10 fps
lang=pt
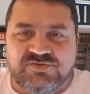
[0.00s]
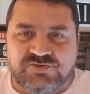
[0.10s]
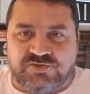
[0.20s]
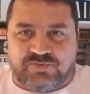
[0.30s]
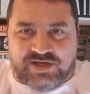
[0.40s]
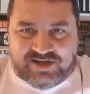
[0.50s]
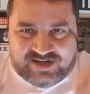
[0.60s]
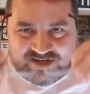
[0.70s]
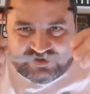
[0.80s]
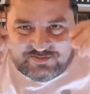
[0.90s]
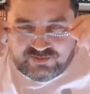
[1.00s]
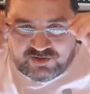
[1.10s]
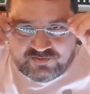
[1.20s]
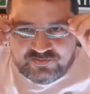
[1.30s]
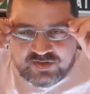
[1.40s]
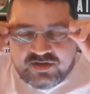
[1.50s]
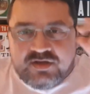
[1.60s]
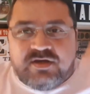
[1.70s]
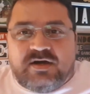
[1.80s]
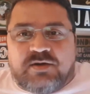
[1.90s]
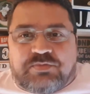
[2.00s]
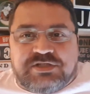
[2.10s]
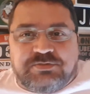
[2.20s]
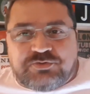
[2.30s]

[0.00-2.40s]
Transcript: Tudo bem, galera? Bom, no princípio